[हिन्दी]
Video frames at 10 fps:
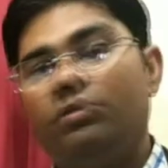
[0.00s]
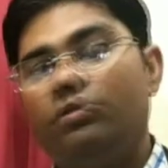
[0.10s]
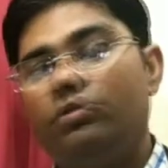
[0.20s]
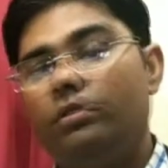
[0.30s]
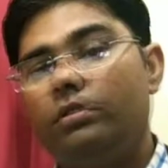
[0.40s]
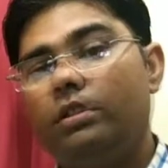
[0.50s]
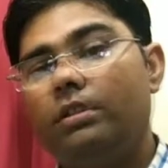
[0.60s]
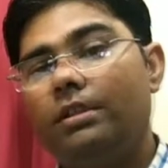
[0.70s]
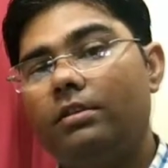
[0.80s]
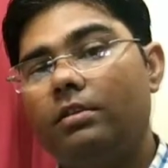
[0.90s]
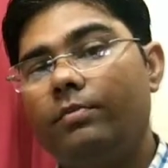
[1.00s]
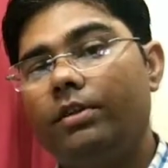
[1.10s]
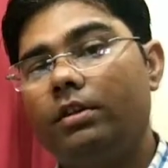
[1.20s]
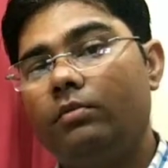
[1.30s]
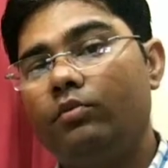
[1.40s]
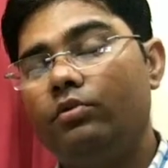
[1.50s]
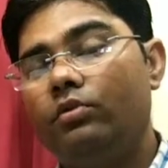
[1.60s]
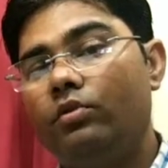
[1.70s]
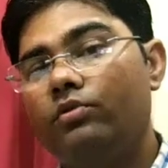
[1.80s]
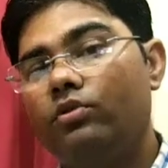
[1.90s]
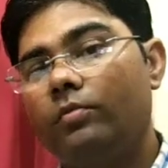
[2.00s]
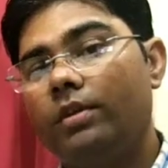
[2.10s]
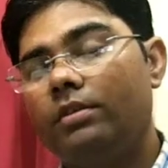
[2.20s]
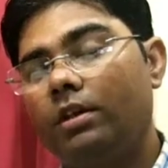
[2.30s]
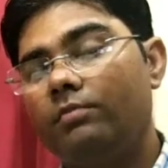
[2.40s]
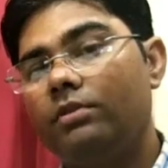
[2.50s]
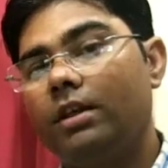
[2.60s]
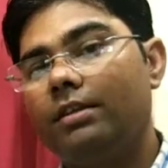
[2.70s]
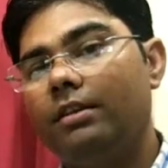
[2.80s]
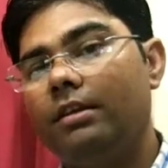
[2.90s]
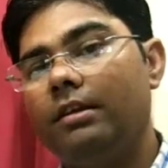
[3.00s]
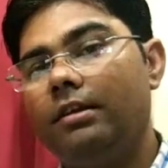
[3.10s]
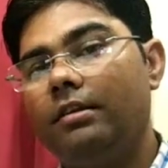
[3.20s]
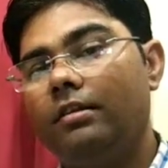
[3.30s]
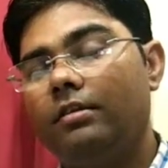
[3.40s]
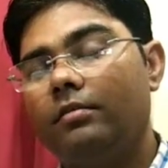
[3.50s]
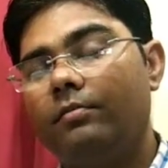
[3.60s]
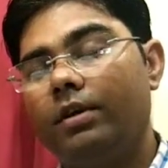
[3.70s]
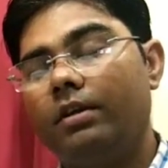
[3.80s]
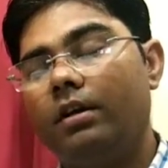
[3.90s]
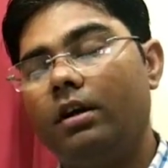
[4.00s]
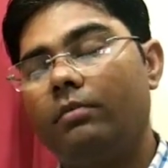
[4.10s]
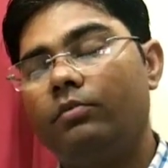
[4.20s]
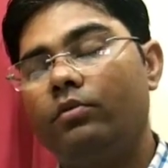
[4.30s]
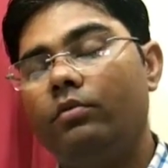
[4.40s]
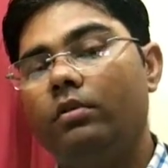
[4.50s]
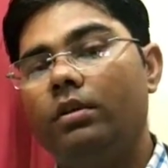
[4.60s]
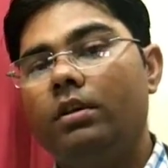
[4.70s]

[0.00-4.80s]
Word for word: दोस्तों इसकी 10 से 15 बूंद रोज़ सुबह शाम सात दिन लेने पर आपको